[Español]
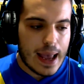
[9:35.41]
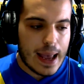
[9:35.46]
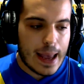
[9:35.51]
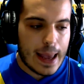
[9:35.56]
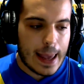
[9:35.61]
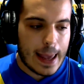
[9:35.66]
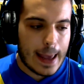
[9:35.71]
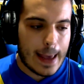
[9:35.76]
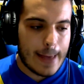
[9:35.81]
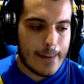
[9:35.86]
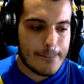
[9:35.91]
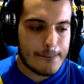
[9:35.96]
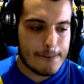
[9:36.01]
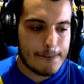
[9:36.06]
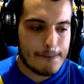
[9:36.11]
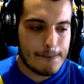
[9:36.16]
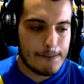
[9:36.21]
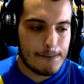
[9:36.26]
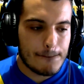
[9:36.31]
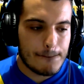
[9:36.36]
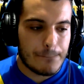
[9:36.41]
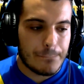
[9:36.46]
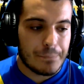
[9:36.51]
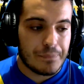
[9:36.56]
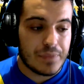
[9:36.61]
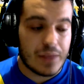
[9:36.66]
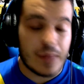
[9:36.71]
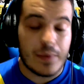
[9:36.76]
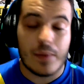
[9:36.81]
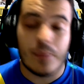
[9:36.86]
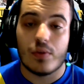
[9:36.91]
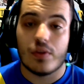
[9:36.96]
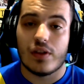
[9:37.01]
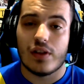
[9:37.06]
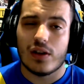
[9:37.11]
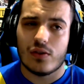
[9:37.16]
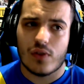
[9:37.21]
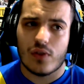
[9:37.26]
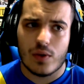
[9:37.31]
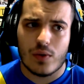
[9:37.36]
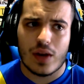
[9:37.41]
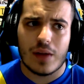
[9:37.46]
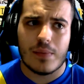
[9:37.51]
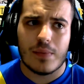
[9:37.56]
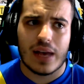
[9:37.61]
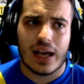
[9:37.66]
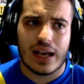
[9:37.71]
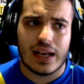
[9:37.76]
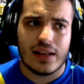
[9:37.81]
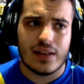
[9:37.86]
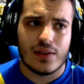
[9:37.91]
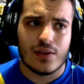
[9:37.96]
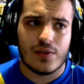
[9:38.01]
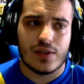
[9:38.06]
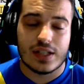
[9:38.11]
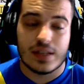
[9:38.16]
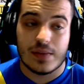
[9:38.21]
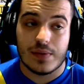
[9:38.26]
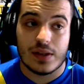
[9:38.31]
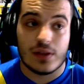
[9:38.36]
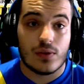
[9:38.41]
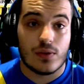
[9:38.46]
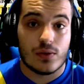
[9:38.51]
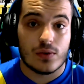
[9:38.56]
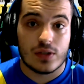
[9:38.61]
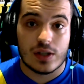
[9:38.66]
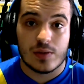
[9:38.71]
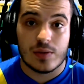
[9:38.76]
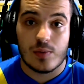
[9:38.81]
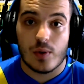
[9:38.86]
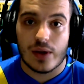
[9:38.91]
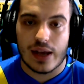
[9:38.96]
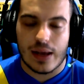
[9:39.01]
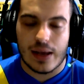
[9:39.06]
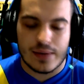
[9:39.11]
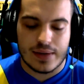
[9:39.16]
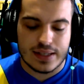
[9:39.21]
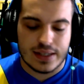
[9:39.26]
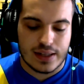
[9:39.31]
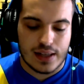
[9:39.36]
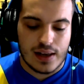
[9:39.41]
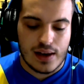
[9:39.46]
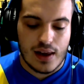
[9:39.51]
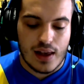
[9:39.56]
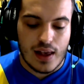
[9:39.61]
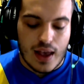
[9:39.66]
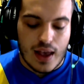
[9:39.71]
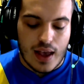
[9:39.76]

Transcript: Em, también, por cierto, hay una imagen donde se ven todos los desbloqueables y tal.